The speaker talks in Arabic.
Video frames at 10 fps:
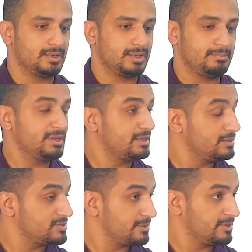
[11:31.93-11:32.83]
يعني مدى
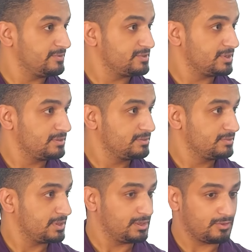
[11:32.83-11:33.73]
الاصابه نفسها
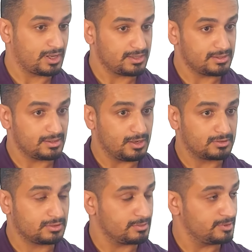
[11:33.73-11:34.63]
يعني لو خدت
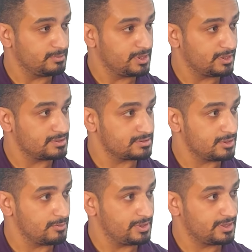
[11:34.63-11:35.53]
اكتر من
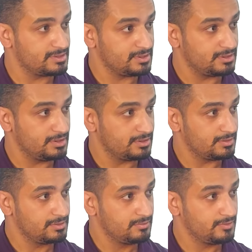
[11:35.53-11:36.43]
مركز او مراكز
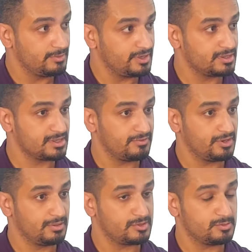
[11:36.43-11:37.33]
كتير في مراكز على
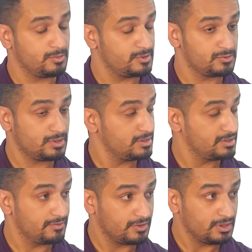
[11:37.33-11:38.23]
فكره مسؤوله عن
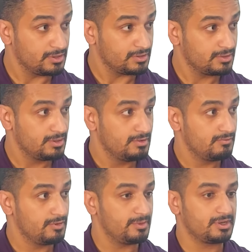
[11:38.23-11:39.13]
التفكير
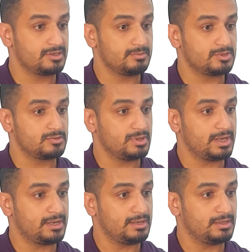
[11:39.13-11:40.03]
في مراكز مسؤوله
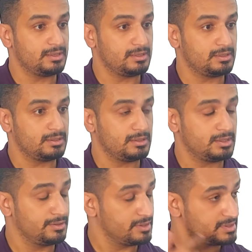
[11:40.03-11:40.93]
عن
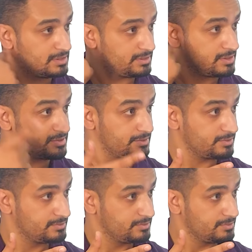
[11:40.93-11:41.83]
النظر
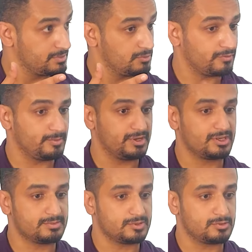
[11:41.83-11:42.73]
وفي
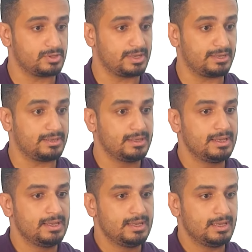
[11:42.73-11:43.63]
مراكز مسؤوله عن
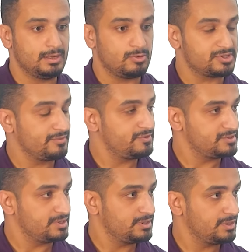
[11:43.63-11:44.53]
الوظائف
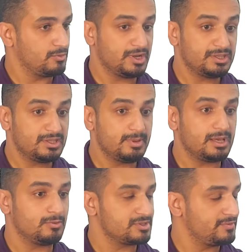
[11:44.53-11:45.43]
الذهنيه وعد
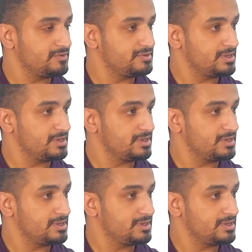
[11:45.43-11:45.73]
بقى الوظائف